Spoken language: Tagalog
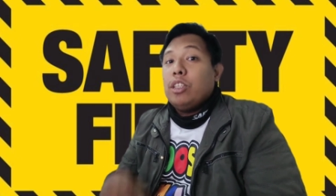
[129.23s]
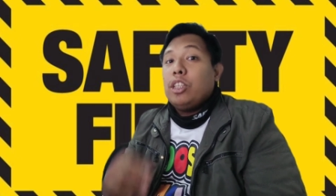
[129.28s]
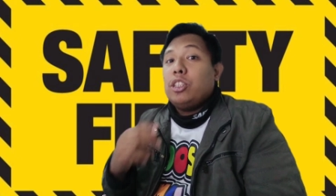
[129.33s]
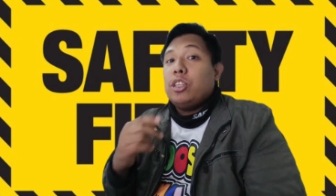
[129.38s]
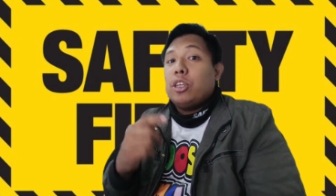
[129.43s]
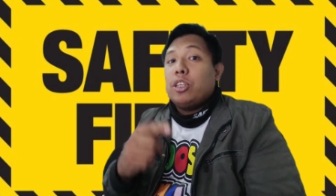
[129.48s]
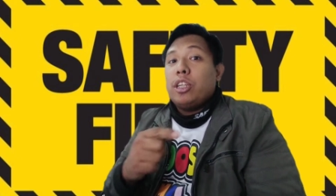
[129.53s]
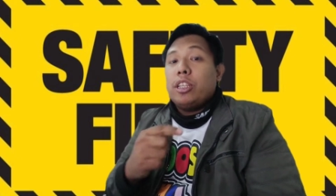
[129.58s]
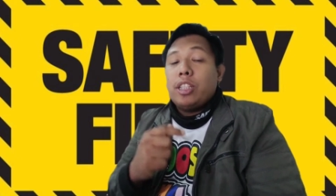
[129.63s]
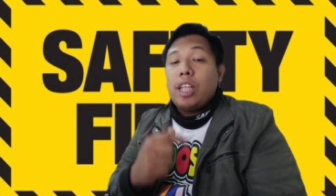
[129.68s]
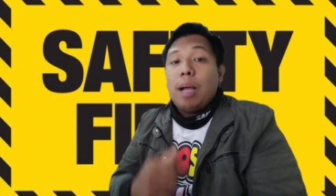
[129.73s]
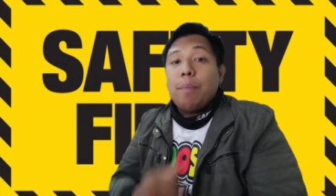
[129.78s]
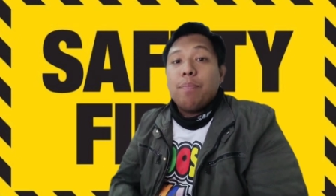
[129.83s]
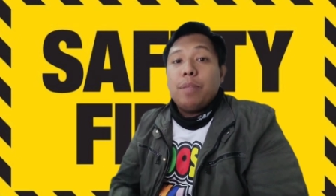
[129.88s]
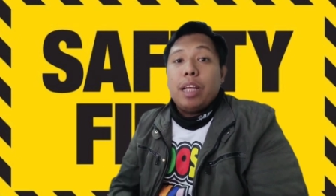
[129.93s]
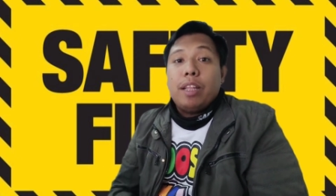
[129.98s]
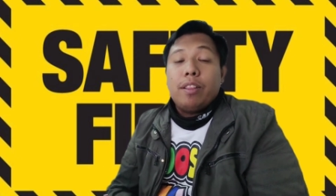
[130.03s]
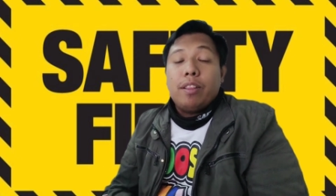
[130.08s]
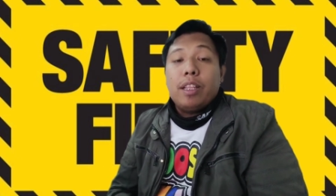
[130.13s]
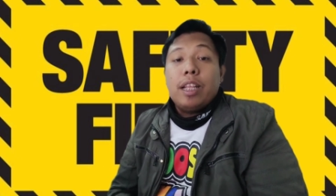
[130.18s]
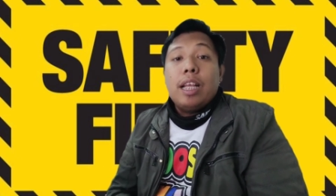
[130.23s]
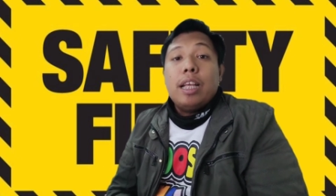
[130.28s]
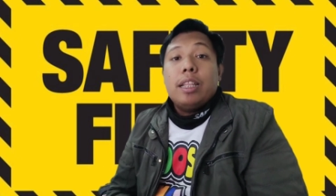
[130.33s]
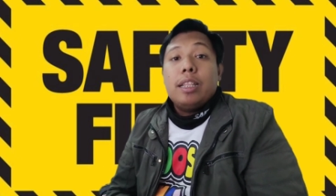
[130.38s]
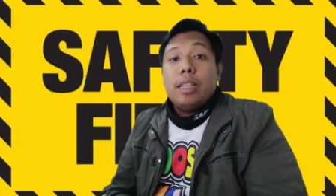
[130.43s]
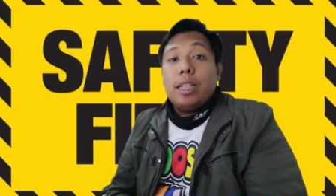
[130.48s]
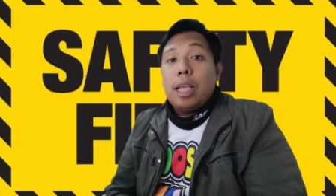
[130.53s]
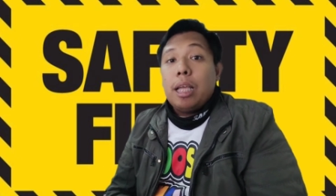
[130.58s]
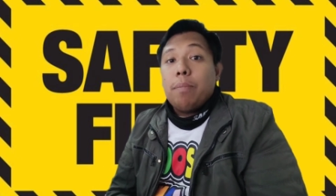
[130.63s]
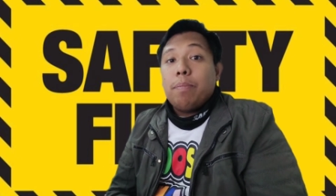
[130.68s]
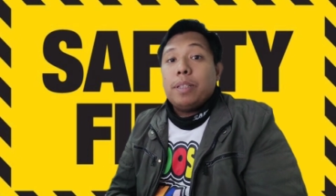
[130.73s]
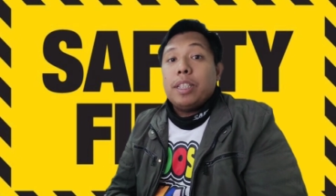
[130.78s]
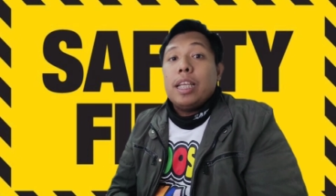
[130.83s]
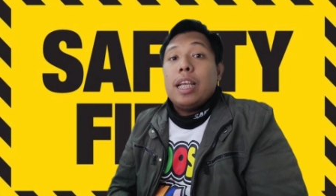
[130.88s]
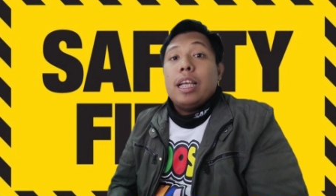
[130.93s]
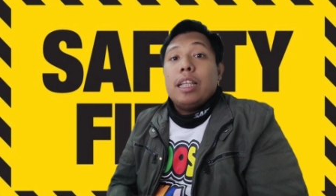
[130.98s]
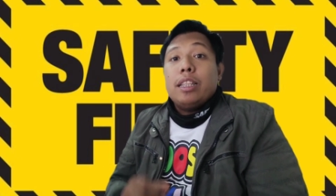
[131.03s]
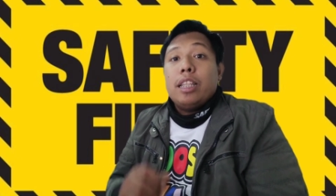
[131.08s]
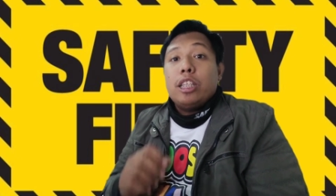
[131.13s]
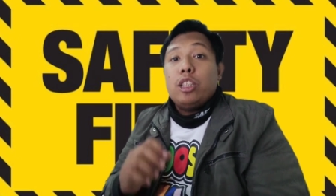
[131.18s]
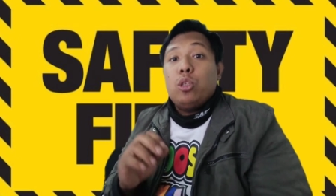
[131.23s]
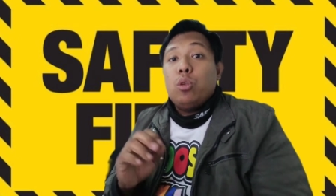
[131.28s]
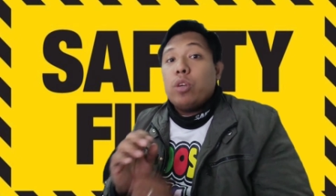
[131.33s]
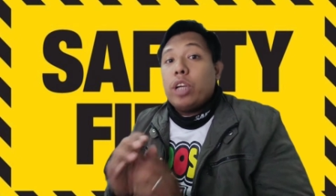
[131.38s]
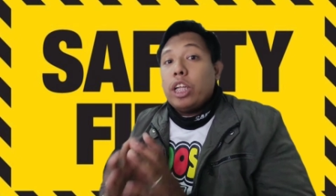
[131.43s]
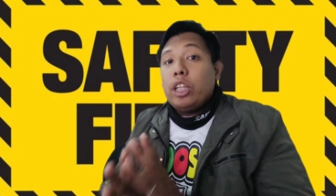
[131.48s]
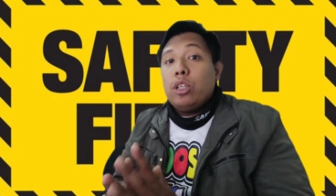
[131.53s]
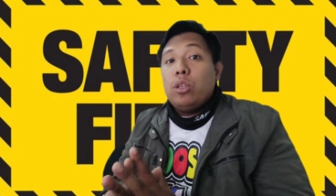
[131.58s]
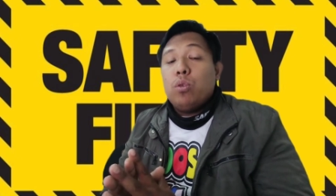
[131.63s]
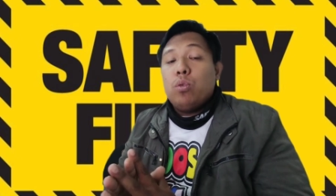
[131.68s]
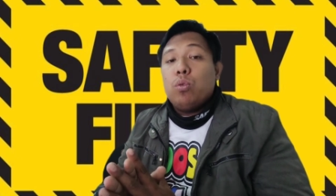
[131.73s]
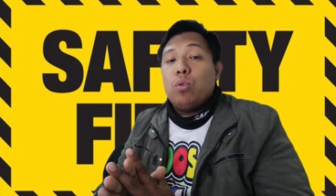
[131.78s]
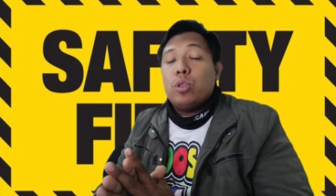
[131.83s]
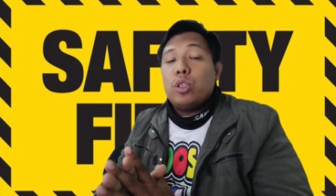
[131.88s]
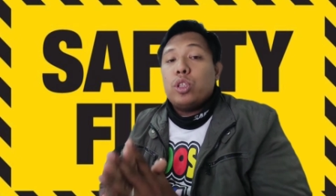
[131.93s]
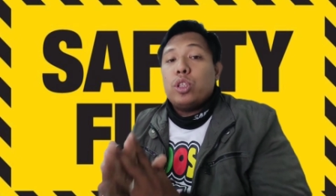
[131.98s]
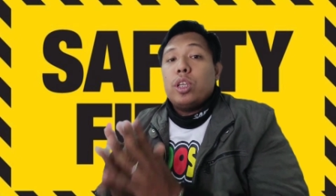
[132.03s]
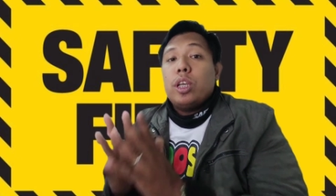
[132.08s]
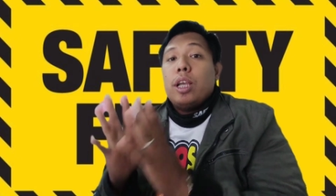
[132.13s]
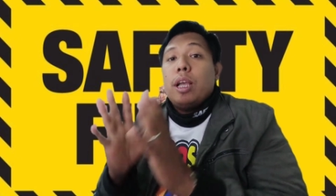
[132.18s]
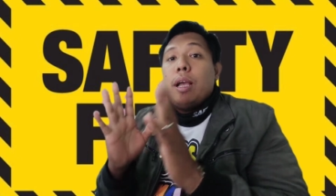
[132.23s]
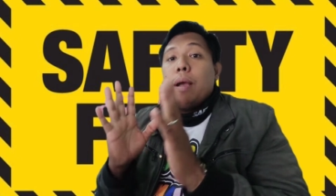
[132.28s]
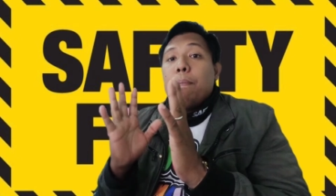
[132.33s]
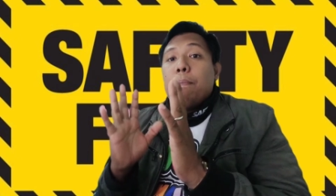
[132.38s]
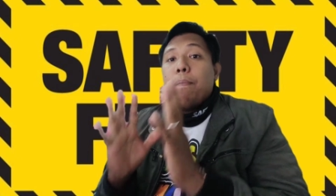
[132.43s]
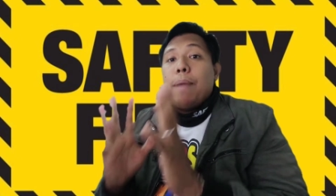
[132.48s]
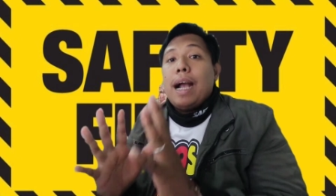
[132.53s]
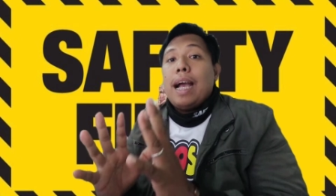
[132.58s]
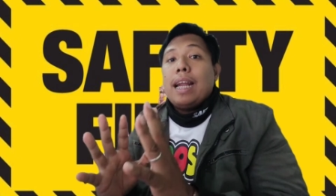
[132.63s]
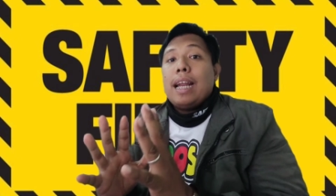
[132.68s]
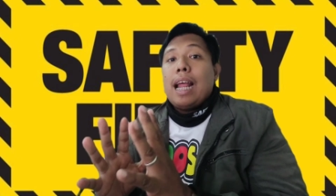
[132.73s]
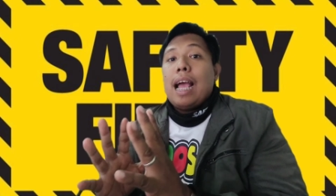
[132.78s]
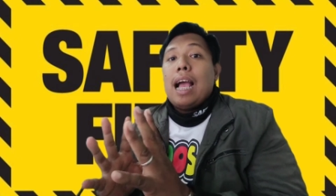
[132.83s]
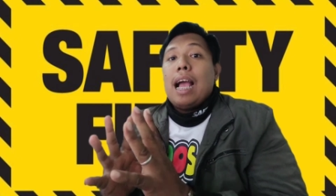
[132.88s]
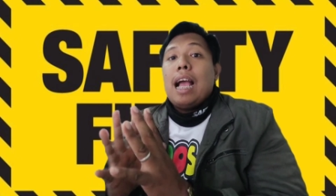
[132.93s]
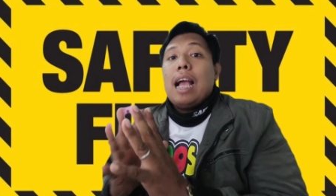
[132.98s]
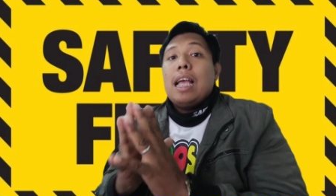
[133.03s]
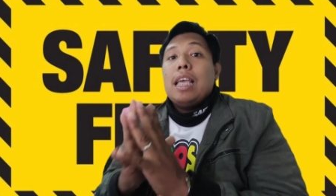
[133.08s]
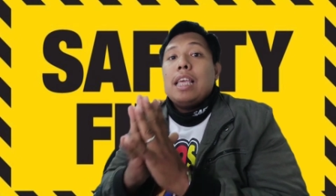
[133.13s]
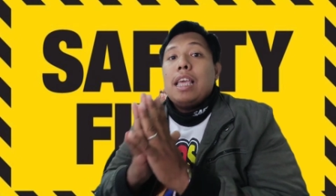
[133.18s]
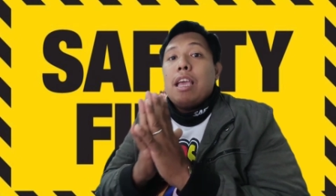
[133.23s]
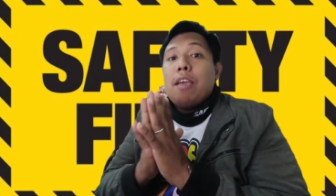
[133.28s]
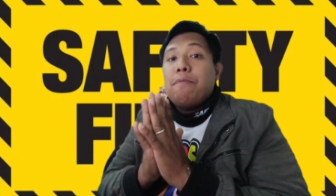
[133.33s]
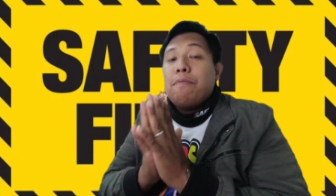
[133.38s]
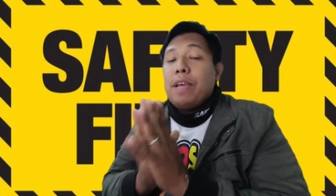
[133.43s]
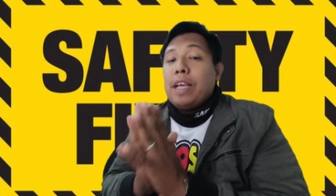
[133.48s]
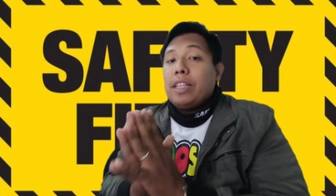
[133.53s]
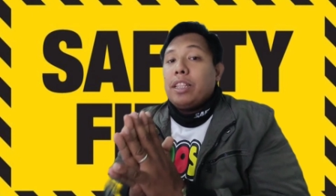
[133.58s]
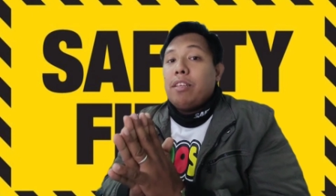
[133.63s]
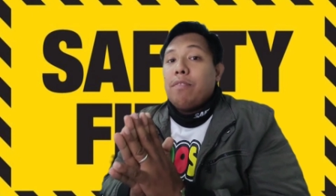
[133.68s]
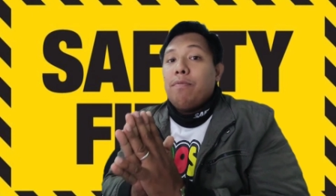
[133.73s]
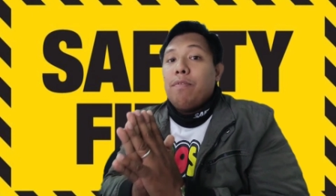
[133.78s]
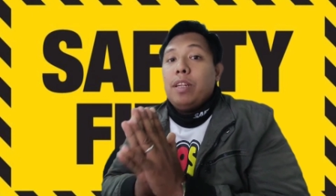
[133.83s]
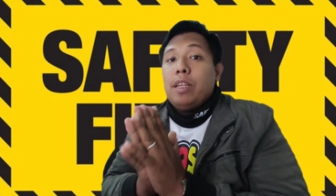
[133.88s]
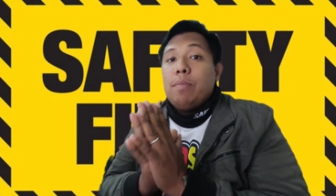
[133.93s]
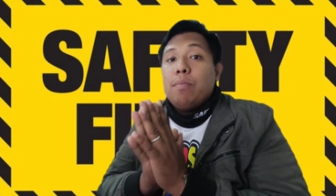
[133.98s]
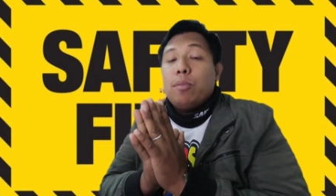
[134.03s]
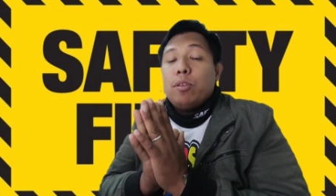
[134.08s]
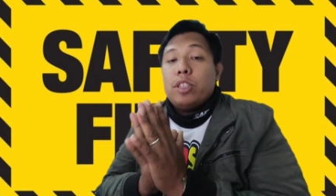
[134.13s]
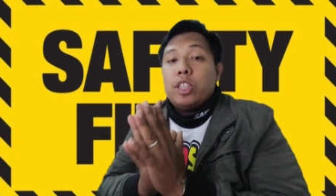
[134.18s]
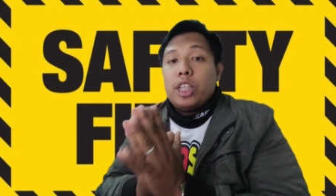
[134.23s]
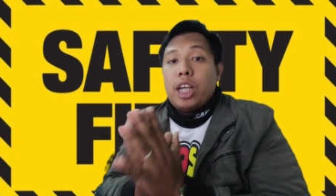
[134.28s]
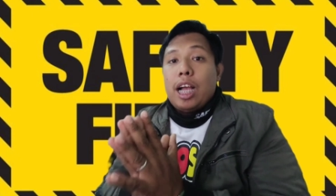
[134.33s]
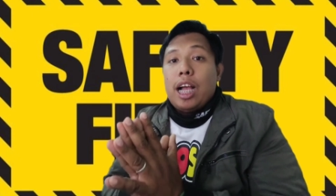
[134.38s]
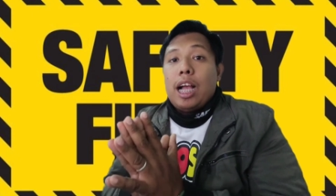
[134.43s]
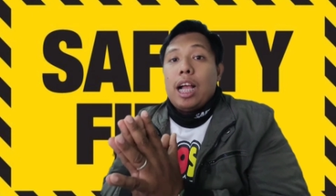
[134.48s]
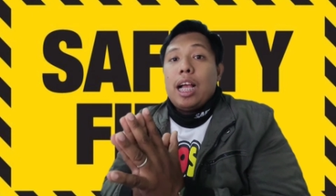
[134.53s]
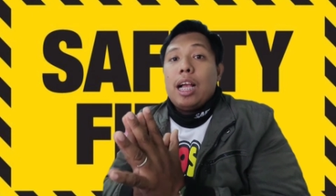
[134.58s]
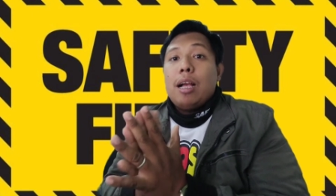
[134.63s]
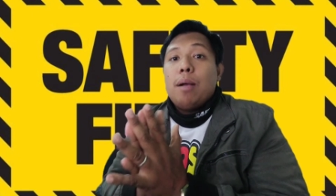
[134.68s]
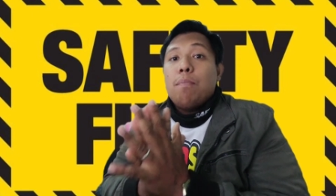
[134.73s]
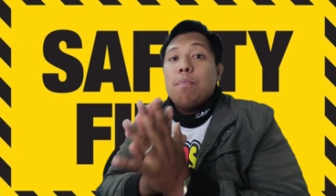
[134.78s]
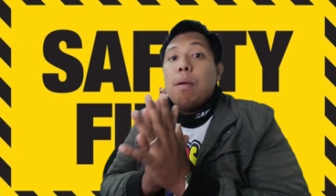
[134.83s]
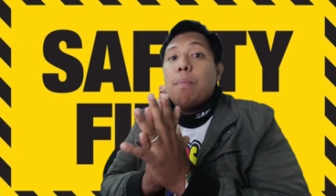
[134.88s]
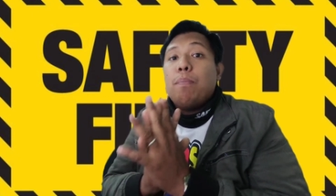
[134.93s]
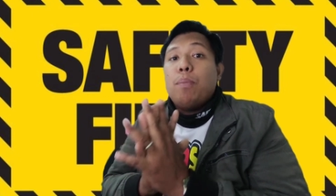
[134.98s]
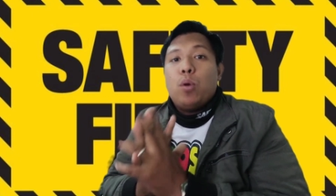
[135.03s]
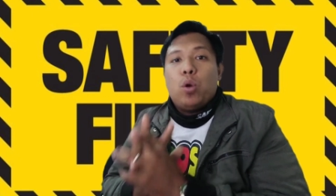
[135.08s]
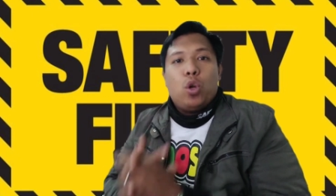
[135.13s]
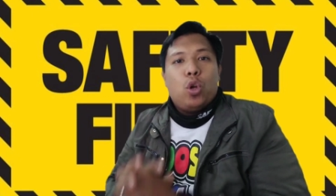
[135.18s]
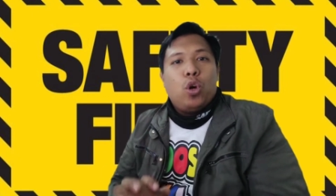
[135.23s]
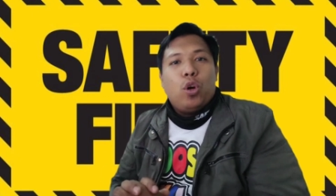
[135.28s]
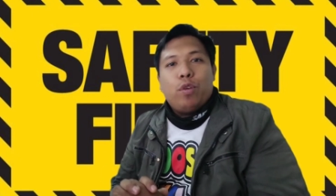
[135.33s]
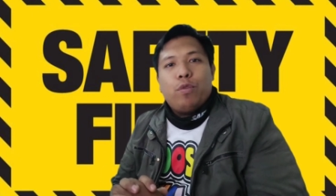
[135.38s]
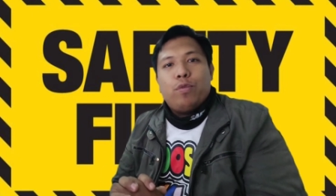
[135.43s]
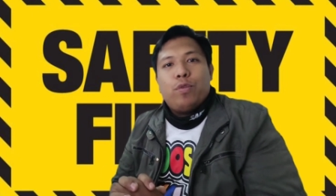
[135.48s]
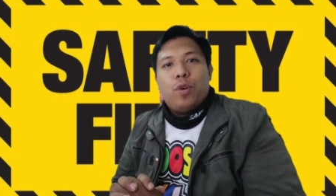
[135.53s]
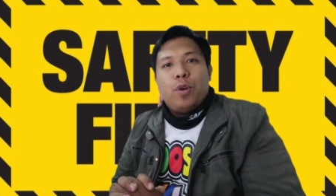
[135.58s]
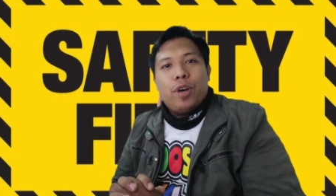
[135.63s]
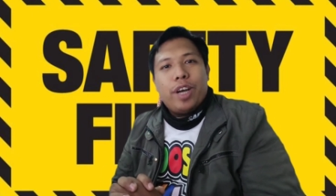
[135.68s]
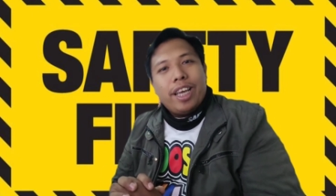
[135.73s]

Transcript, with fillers: these are the top 10 tips that you can use para effectively mo siya ma-pull off.